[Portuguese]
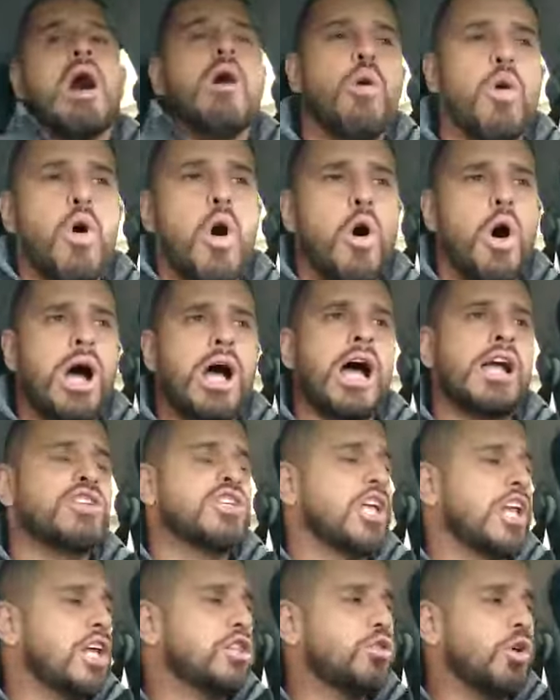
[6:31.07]
o, a
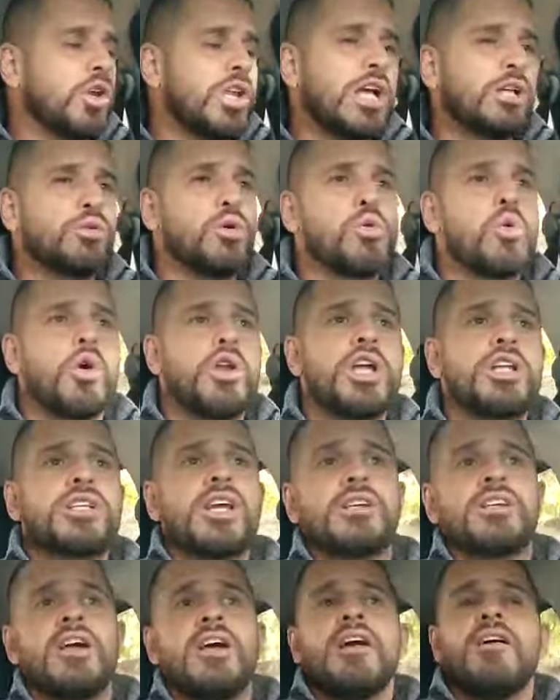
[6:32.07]
diretoria do
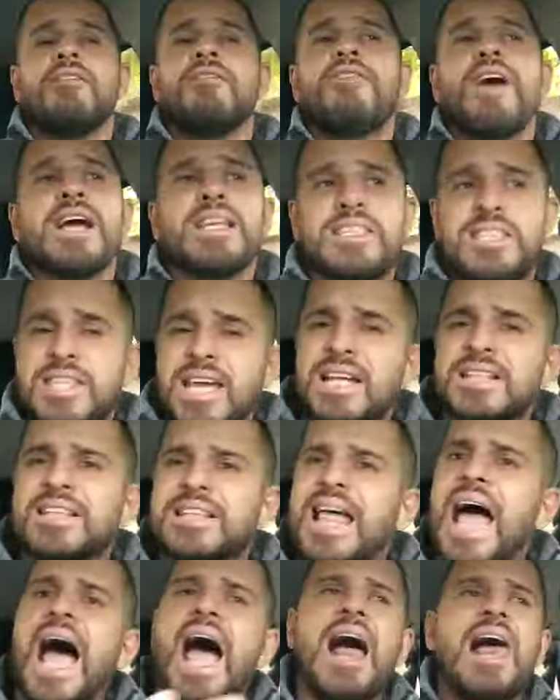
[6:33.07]
Corinthians vai
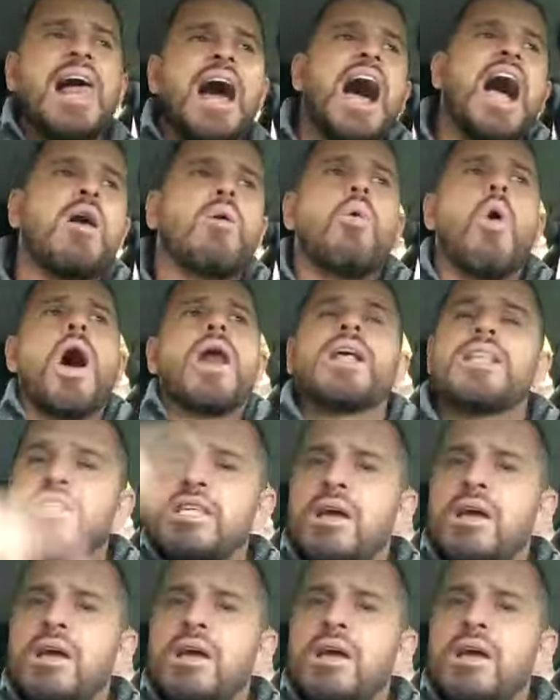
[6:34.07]
sentar. Agora,